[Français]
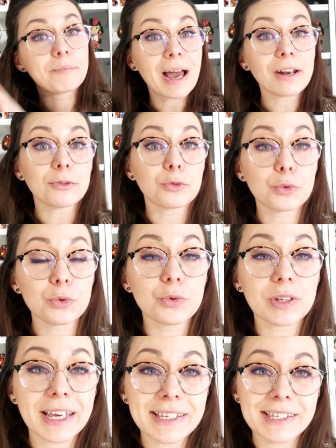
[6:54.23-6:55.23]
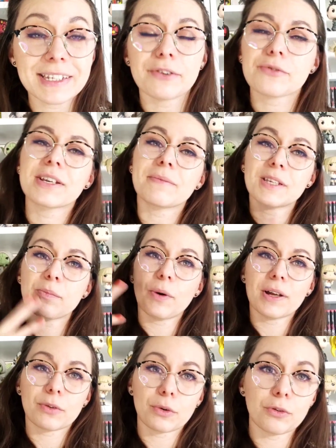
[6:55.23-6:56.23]
Parlons du coup du casting, je vous ai un petit peu
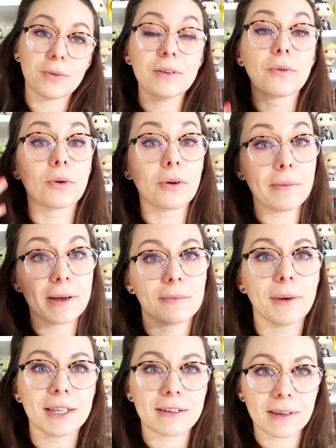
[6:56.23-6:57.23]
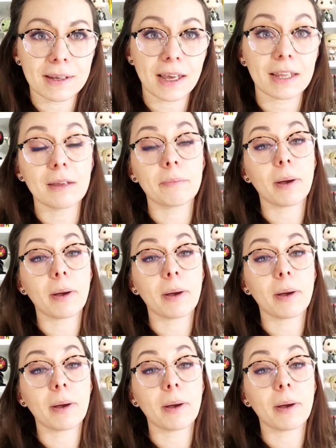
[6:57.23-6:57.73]
introduit, donc le Batman est incarné